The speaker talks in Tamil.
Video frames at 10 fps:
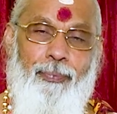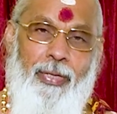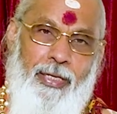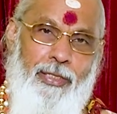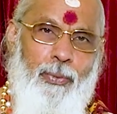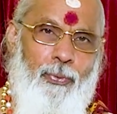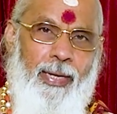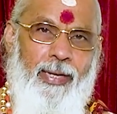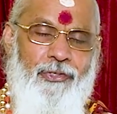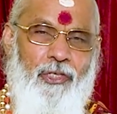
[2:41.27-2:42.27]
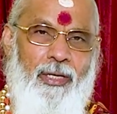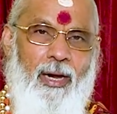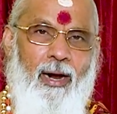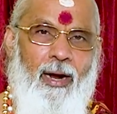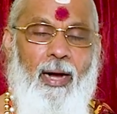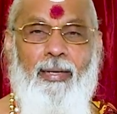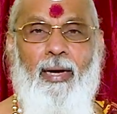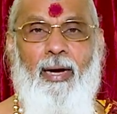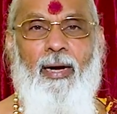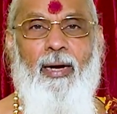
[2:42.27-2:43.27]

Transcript: பிரிஞ்சு போயாச்சு ஆனால்